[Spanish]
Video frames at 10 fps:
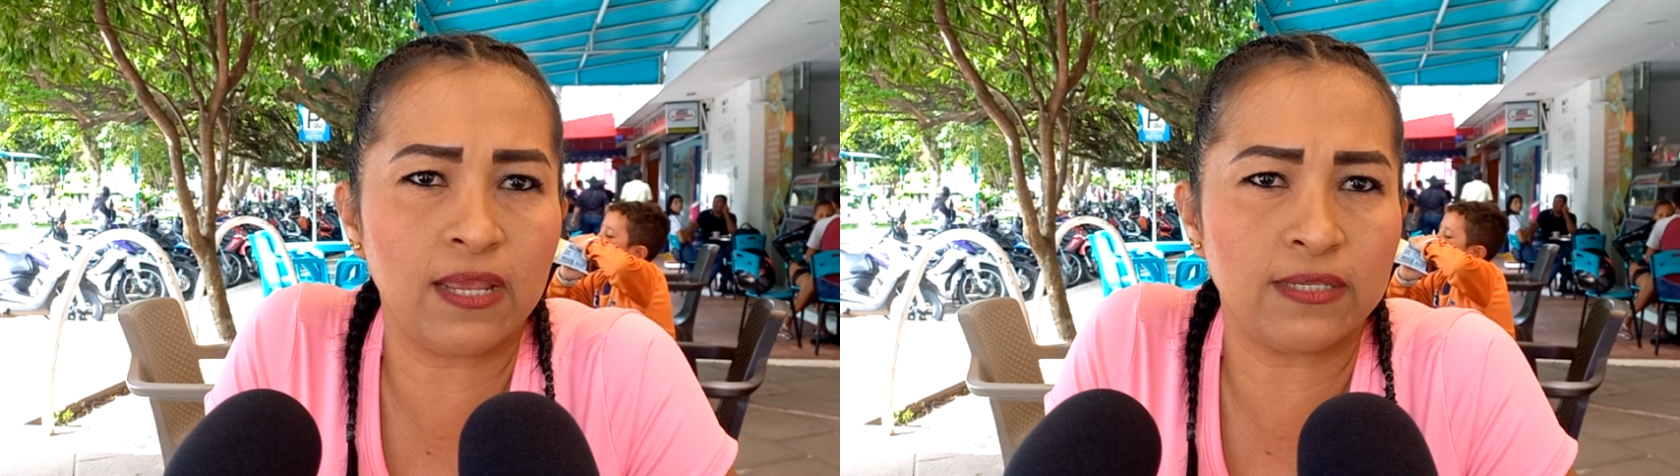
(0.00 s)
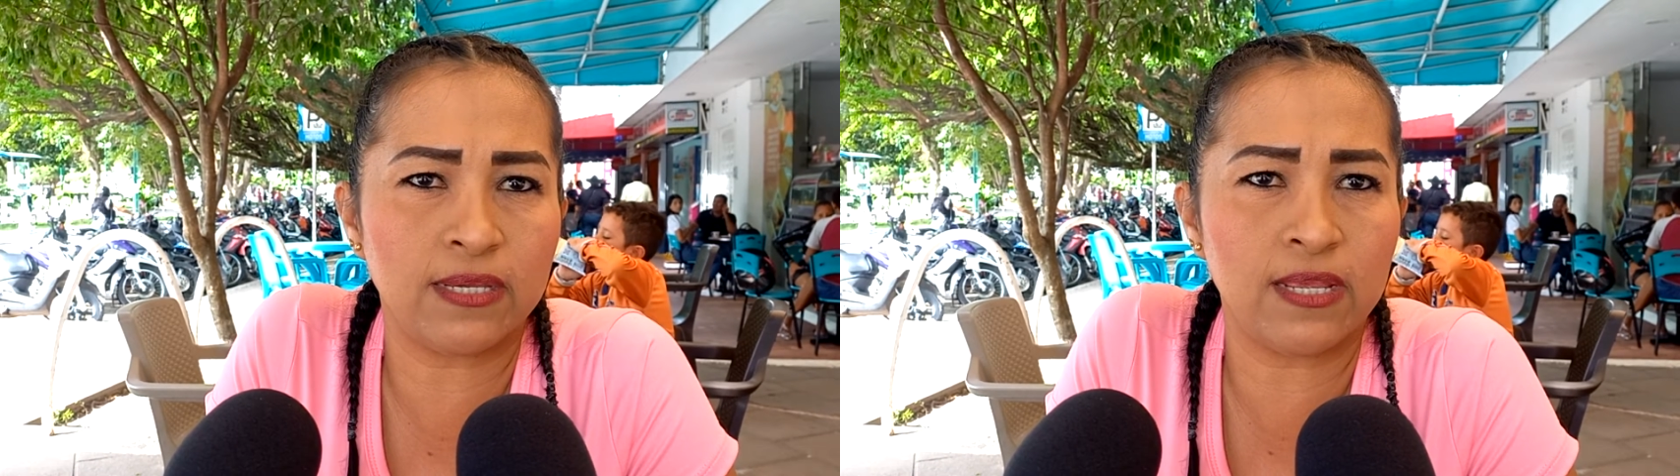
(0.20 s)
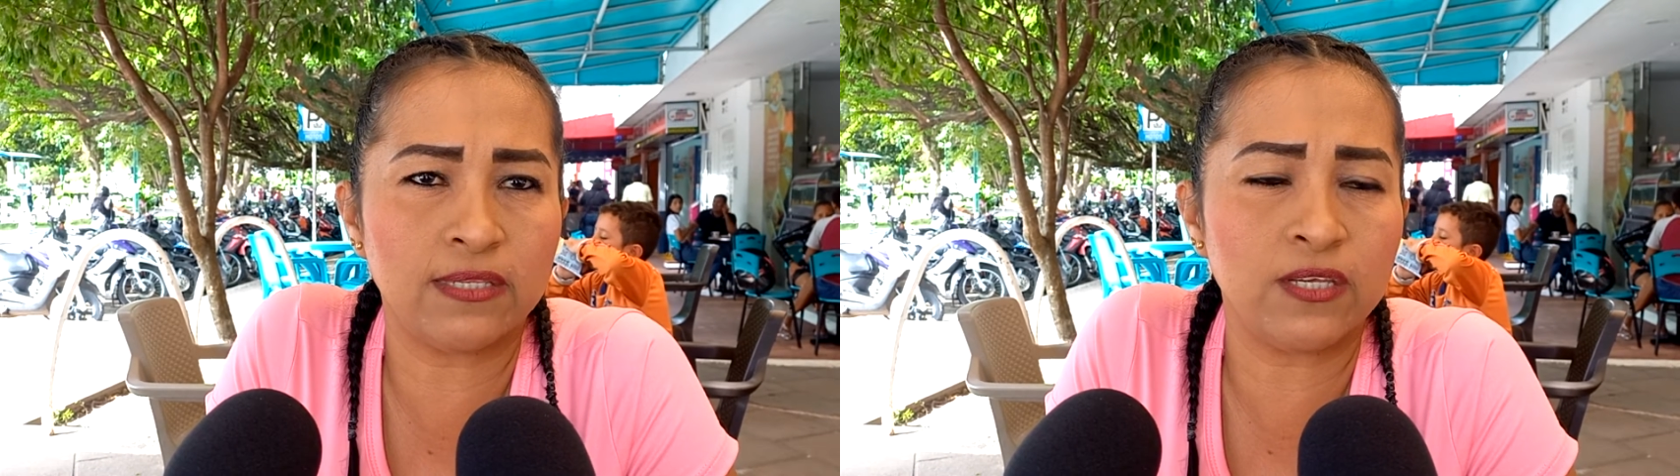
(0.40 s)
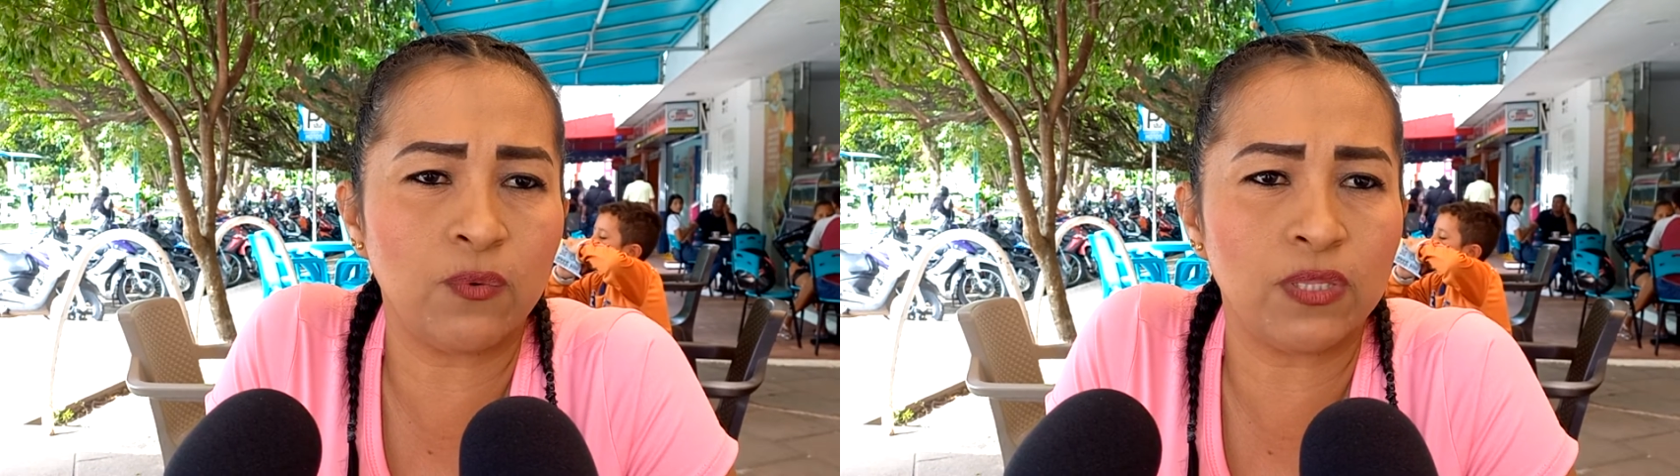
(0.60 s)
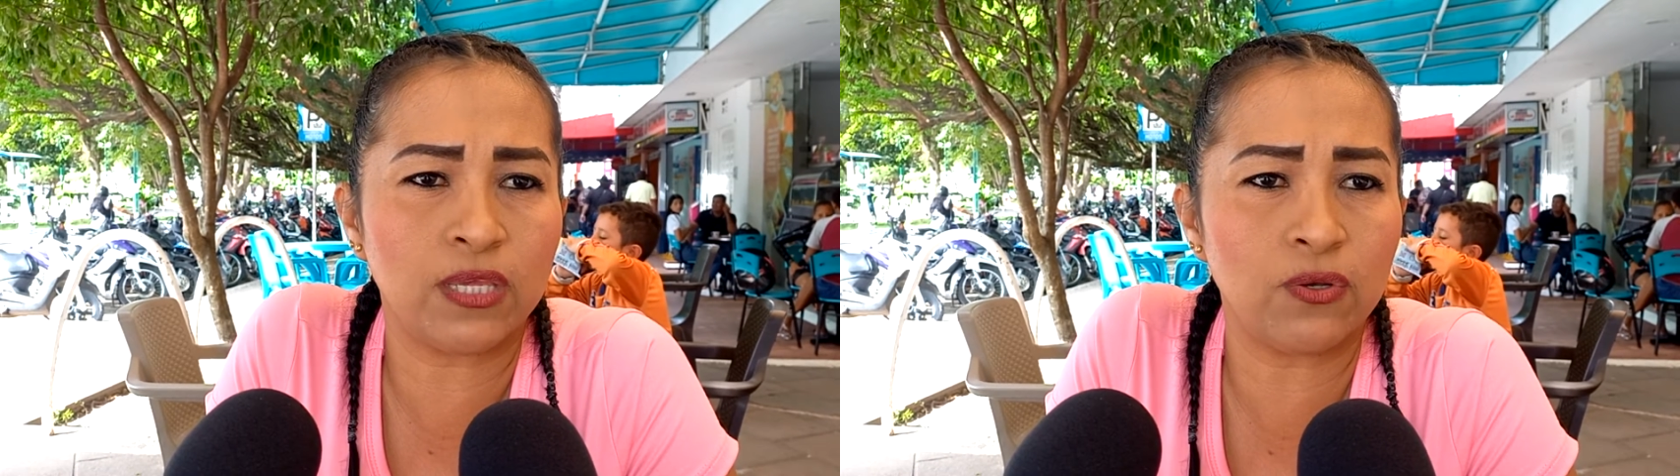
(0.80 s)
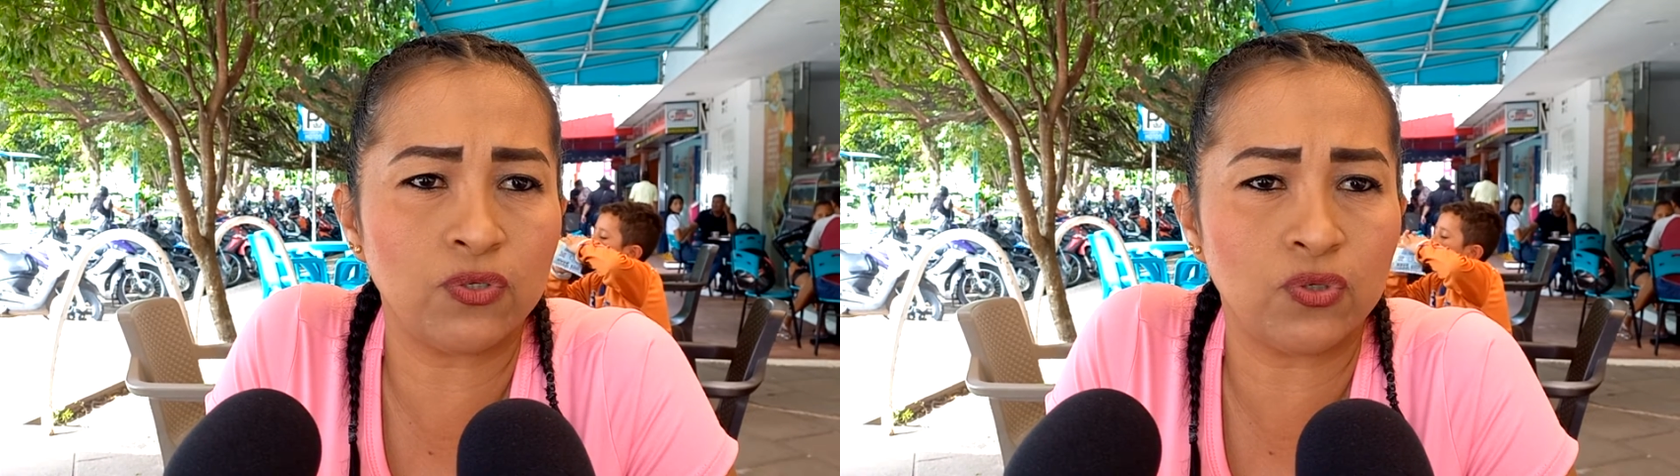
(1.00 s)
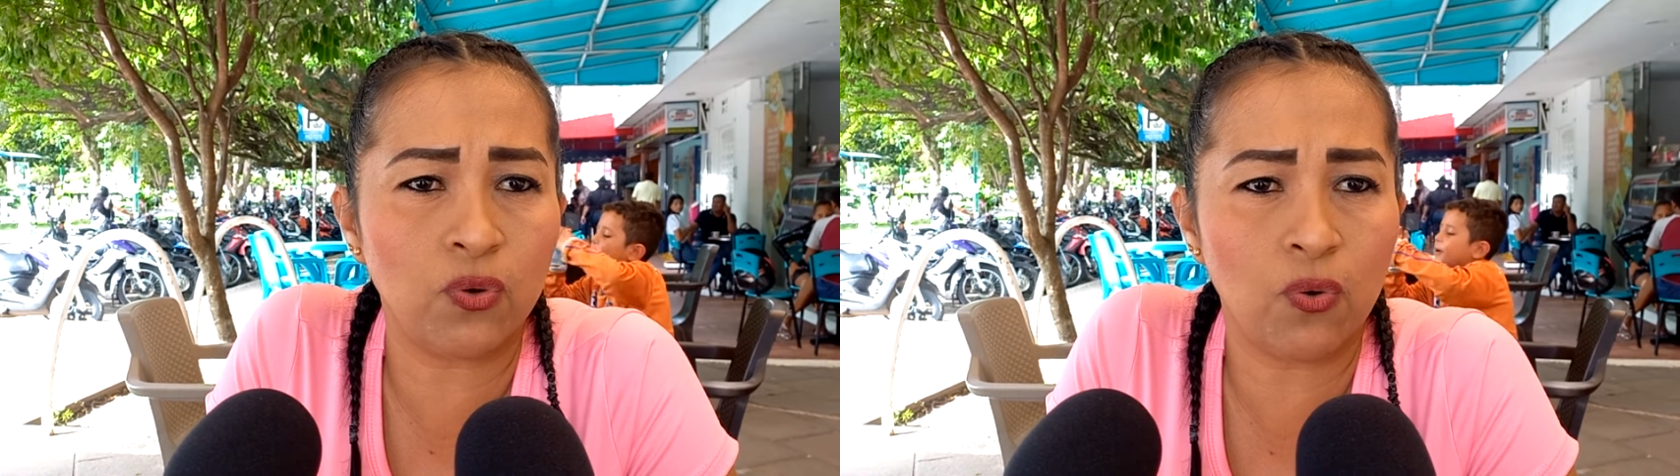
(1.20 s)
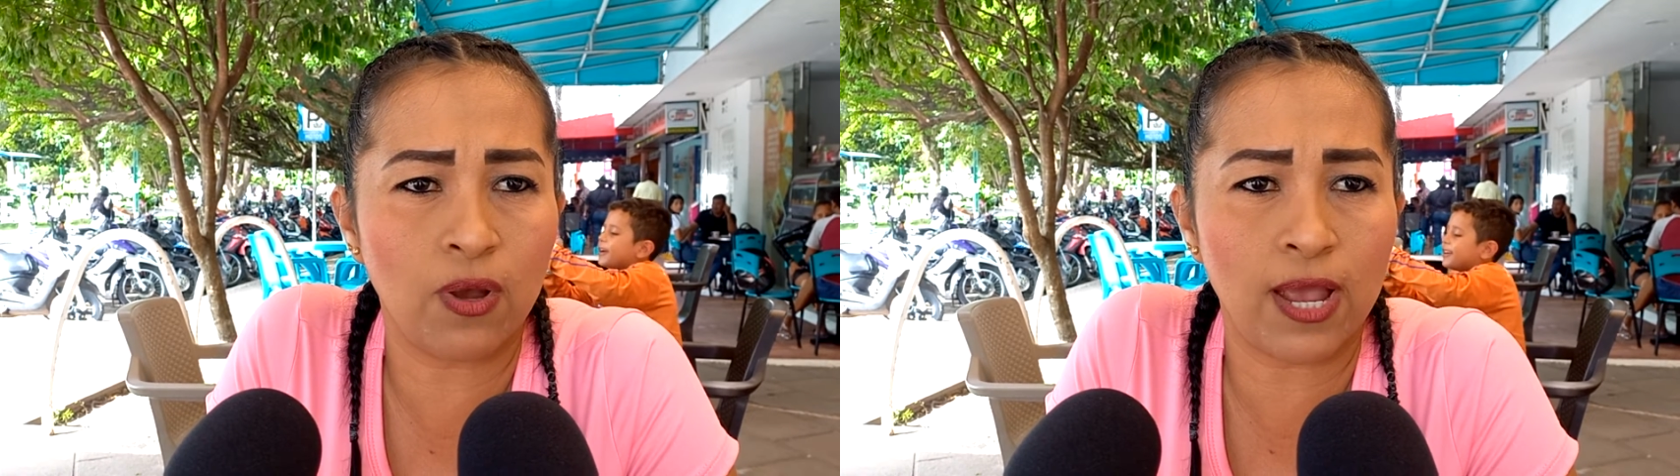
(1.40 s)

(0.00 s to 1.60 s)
que serían 58